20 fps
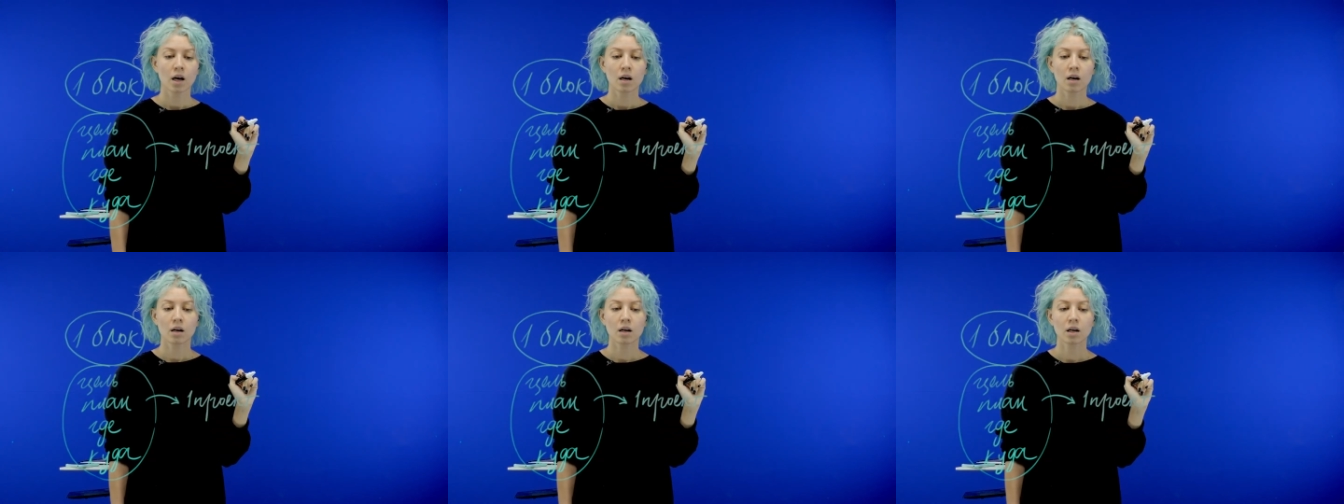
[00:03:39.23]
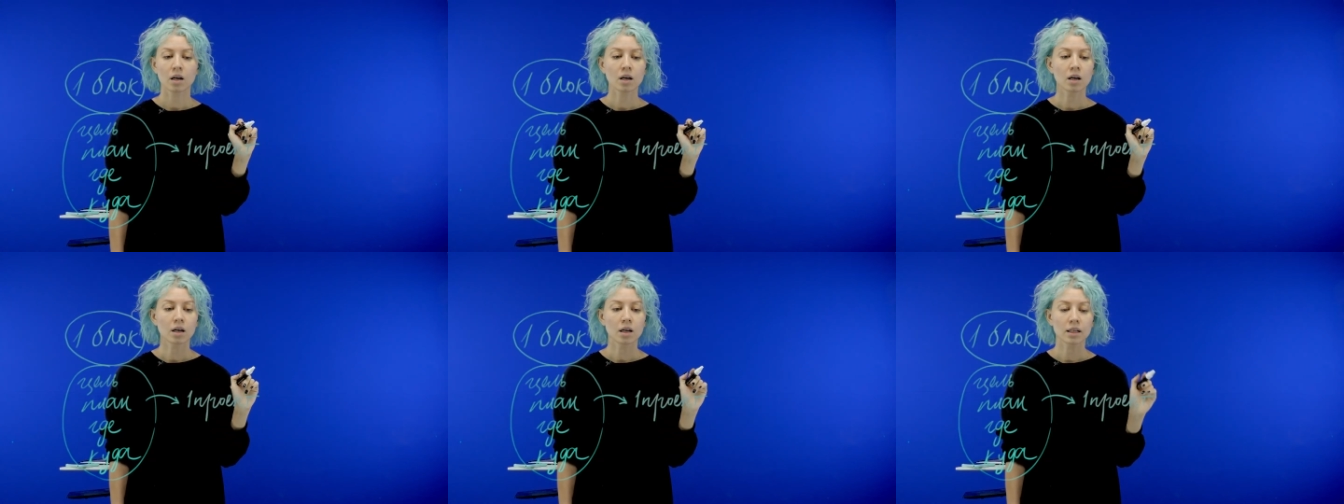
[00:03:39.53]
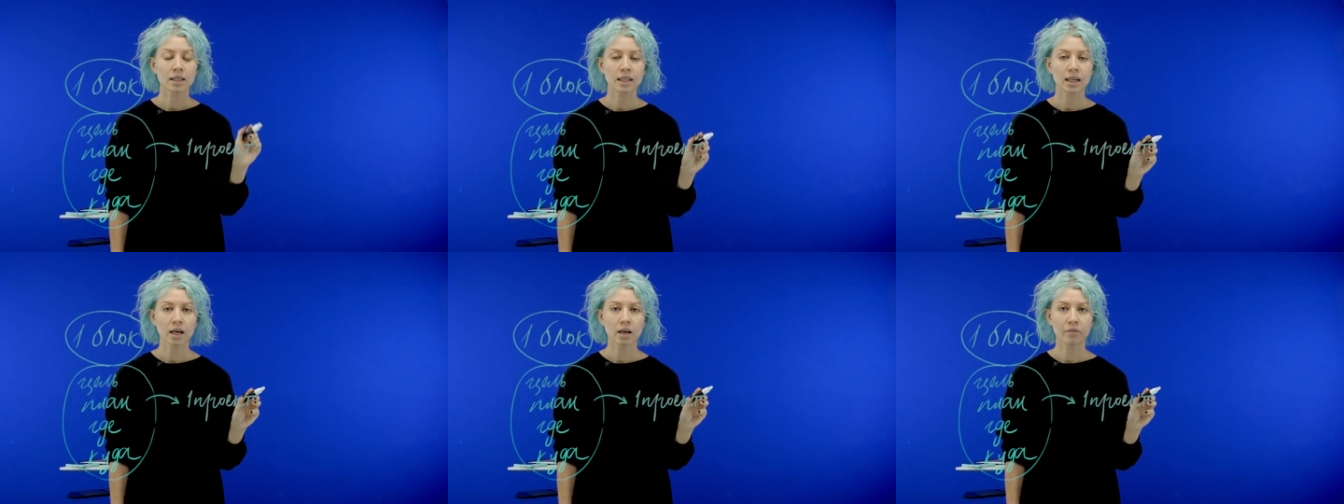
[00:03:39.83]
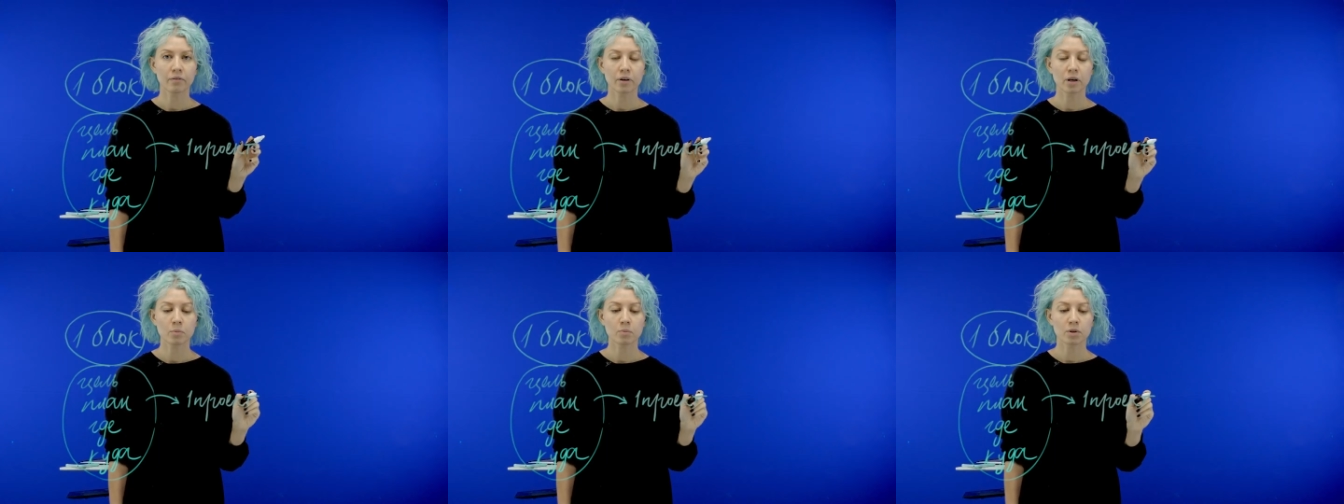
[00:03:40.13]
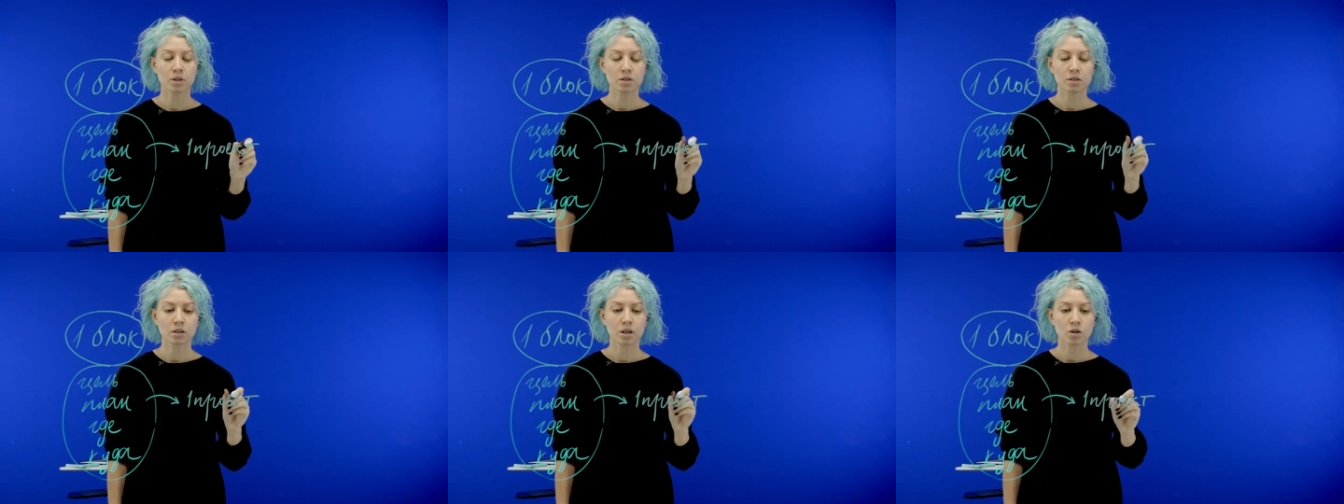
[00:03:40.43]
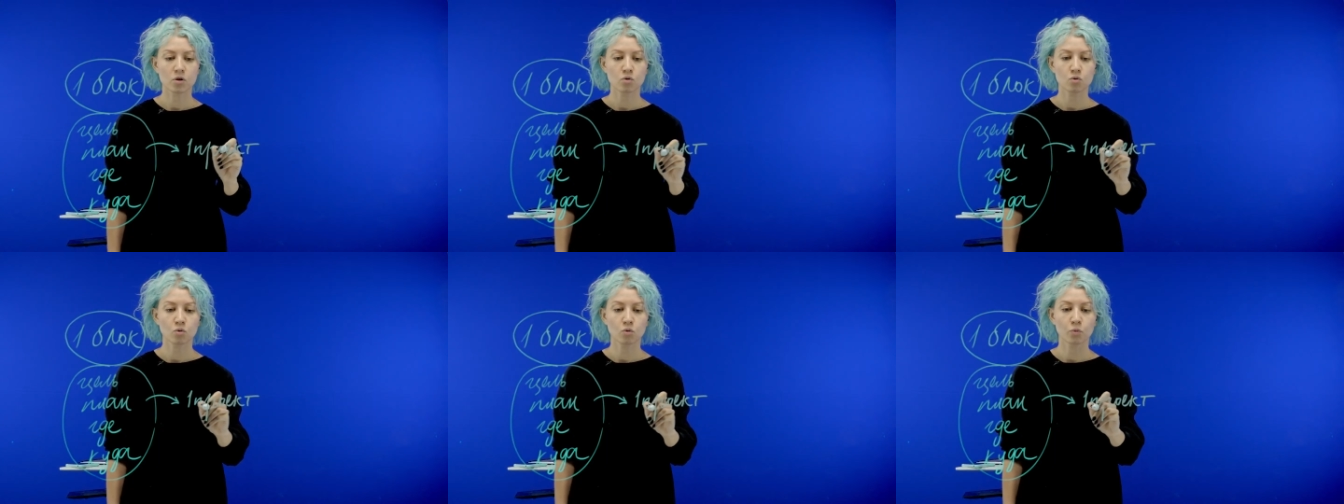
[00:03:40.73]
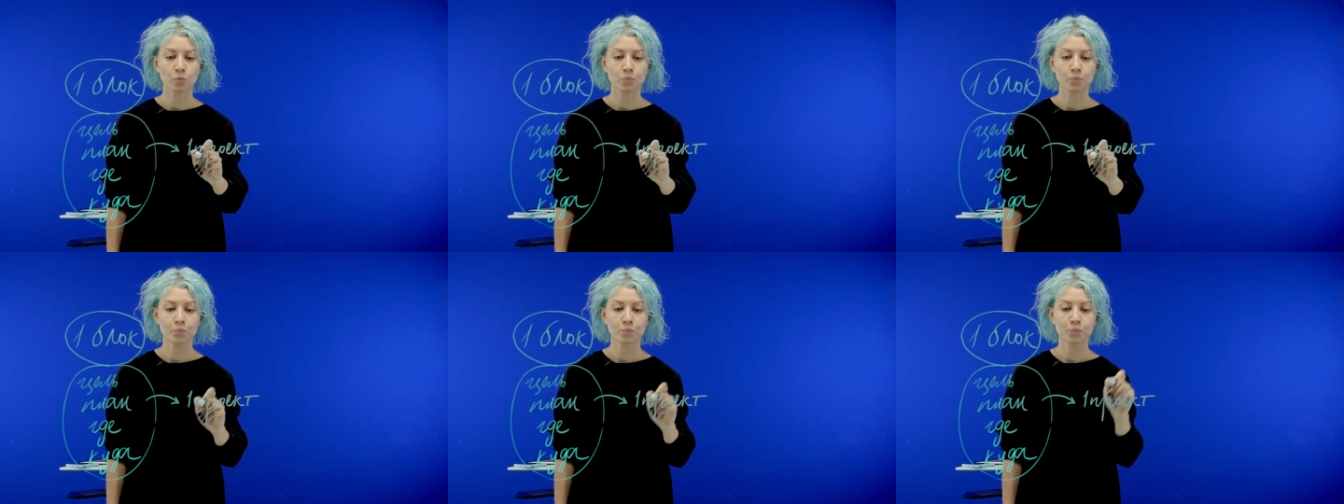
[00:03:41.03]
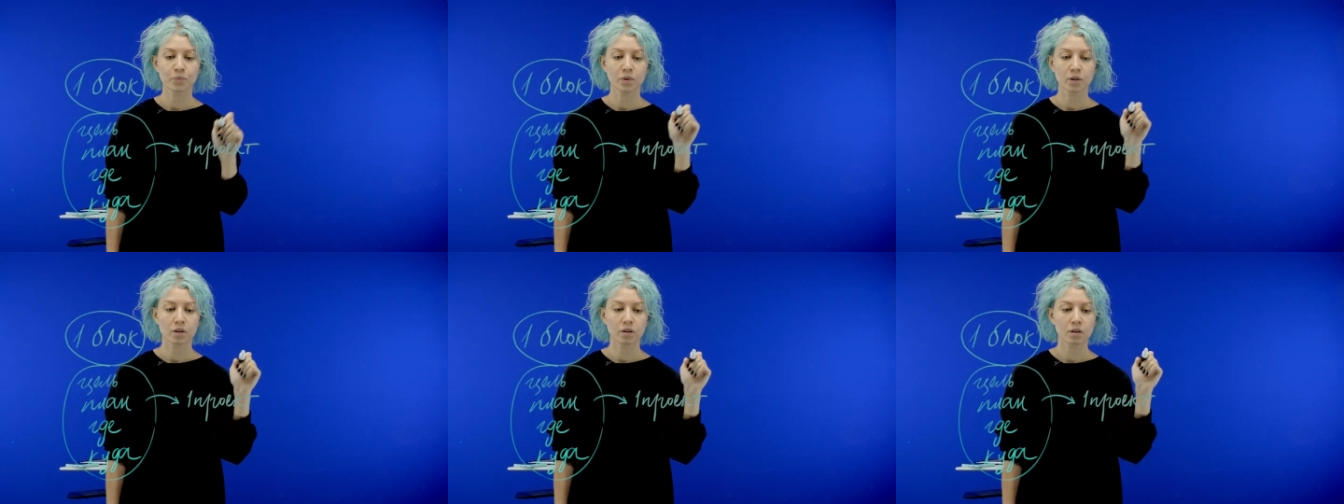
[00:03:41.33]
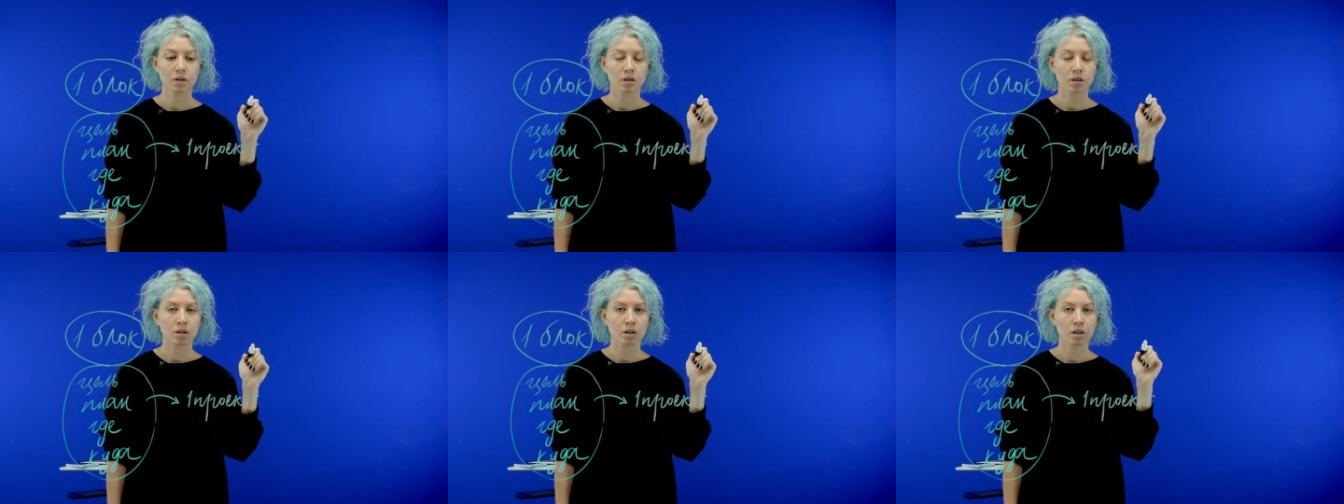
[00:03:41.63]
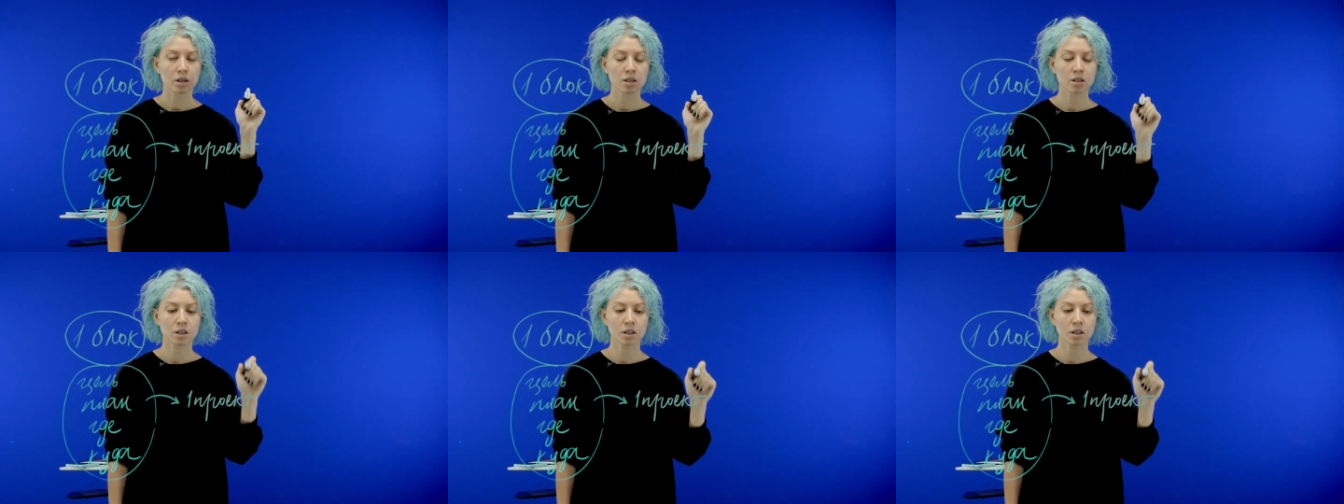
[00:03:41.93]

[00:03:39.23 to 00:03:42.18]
Я вам расскажу, из